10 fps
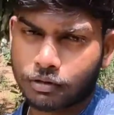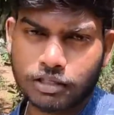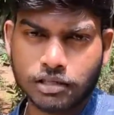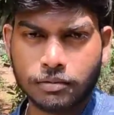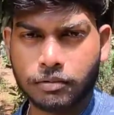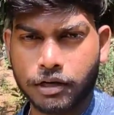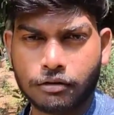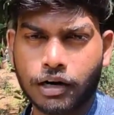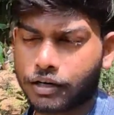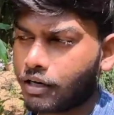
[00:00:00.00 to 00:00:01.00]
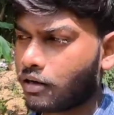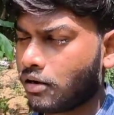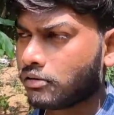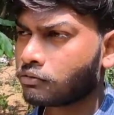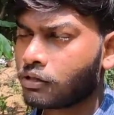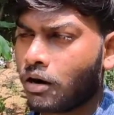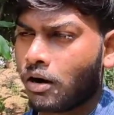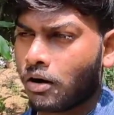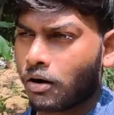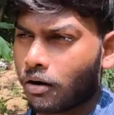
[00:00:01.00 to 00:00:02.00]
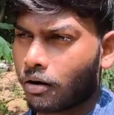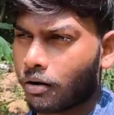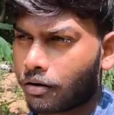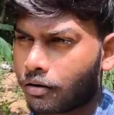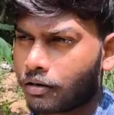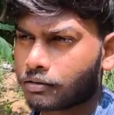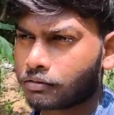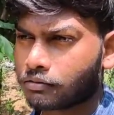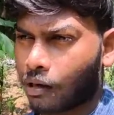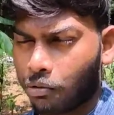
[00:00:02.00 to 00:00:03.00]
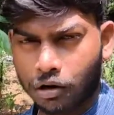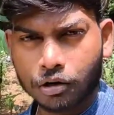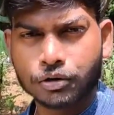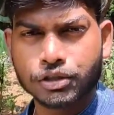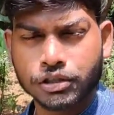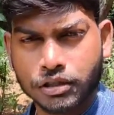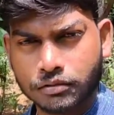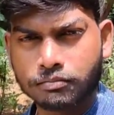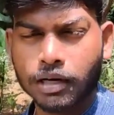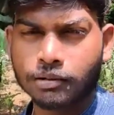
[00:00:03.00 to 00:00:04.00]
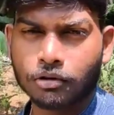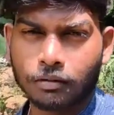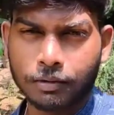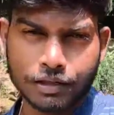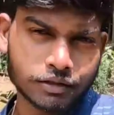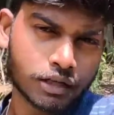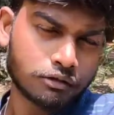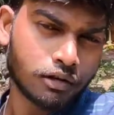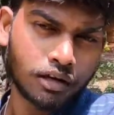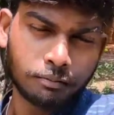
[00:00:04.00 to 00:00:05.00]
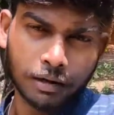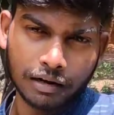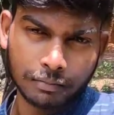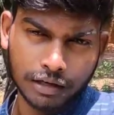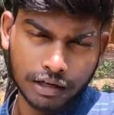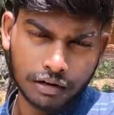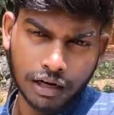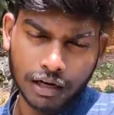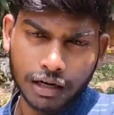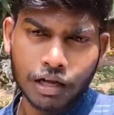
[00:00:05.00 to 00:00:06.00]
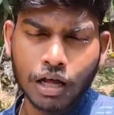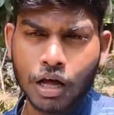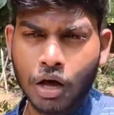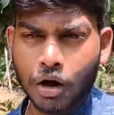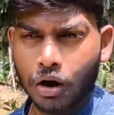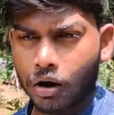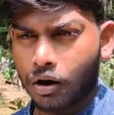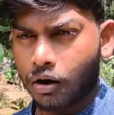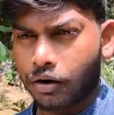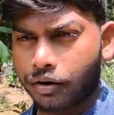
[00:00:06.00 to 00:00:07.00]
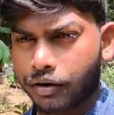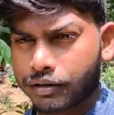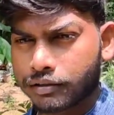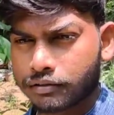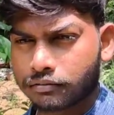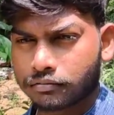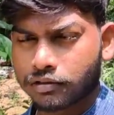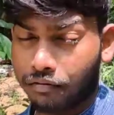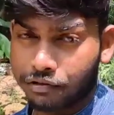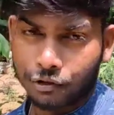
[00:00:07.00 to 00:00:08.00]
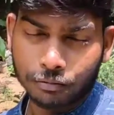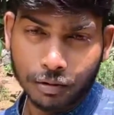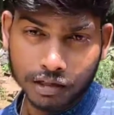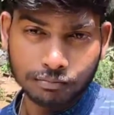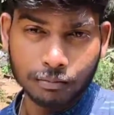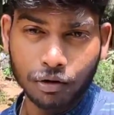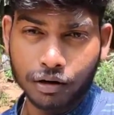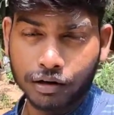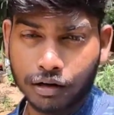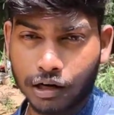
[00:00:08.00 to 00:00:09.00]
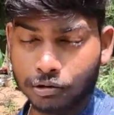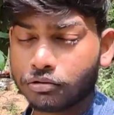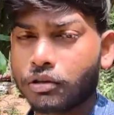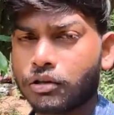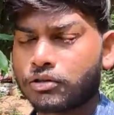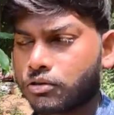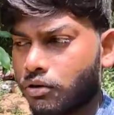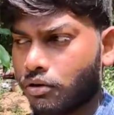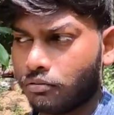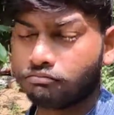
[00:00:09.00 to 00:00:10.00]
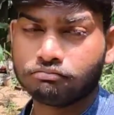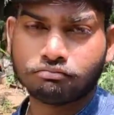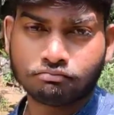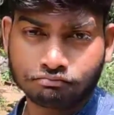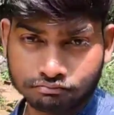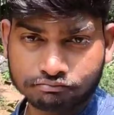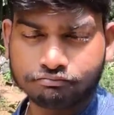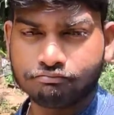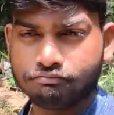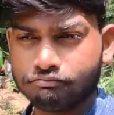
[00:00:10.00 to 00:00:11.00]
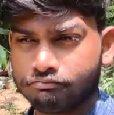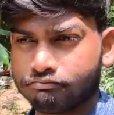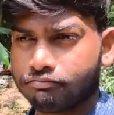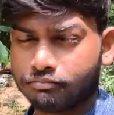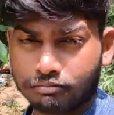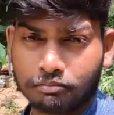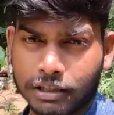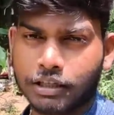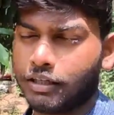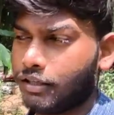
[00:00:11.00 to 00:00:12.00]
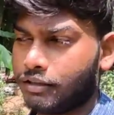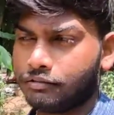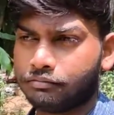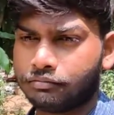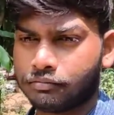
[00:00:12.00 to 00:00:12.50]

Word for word: दुमका से मैं बररवा आ गया और हम लोग का कुछ दिन बाद हम लोग का पारसनाथ वाला प्लान बनने वाला है और काफ़ी दिनों बाद मैं ब्लॉगिंग कर रहा हूँ सो तो मज़ा आ रहा है